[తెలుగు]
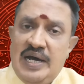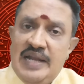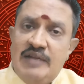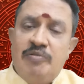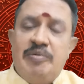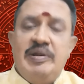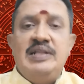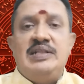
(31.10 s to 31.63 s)

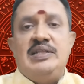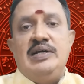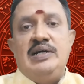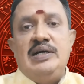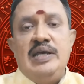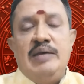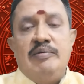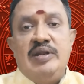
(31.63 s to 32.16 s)
మానవ
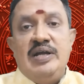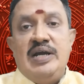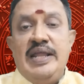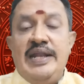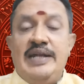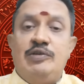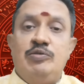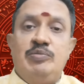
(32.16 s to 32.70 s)
ప్రయత్నంగా ఏమన్నా
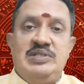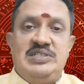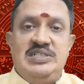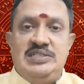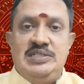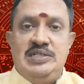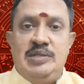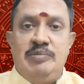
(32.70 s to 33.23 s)
కరెక్ట్
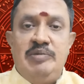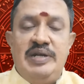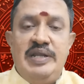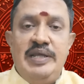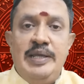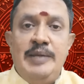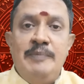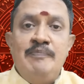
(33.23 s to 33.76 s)
మెషర్స్ అంటాం అంటే